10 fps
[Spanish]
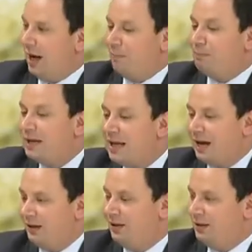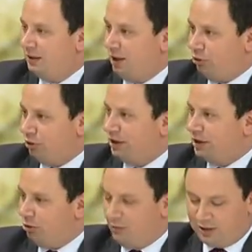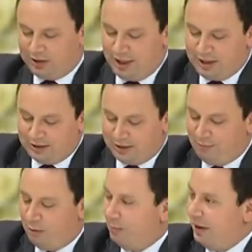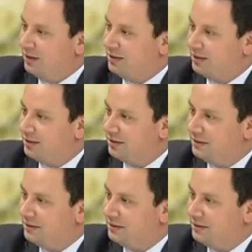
ampliar la corriente comercial entre ambos países?